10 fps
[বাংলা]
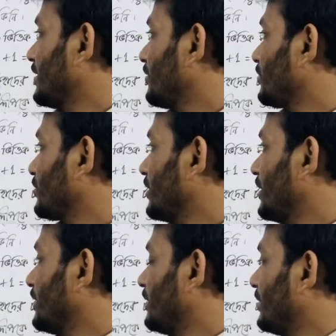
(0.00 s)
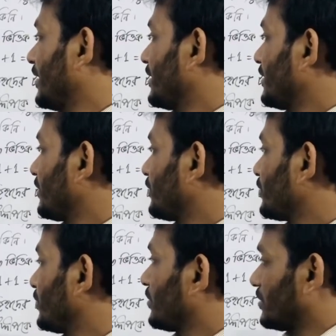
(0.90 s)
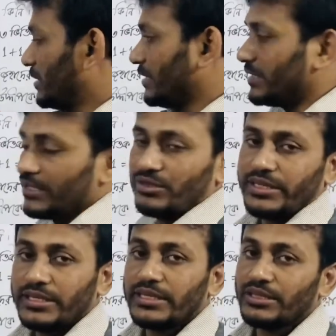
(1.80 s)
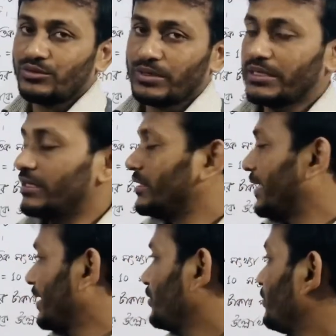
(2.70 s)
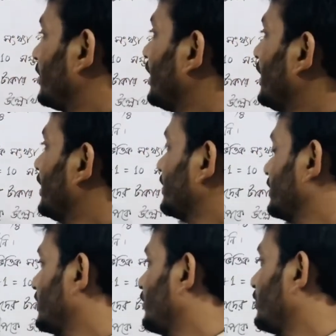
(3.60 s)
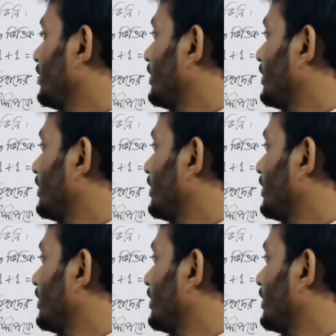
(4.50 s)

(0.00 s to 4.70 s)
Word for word: করছে এটা ভেঙে তিনটা করছে তীর চিহ্ন দিয়ে দিয়ে তোমাকে দেখাইতে হবে তখন এটা